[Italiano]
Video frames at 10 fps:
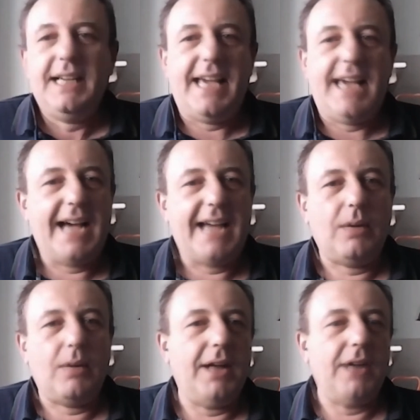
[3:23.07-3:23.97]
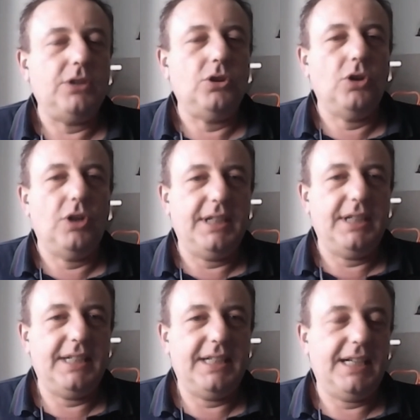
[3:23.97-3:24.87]
e anche quando
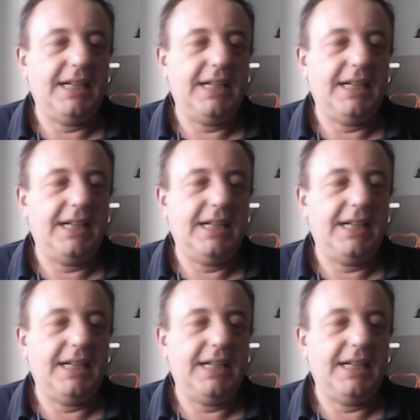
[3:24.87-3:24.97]
eh,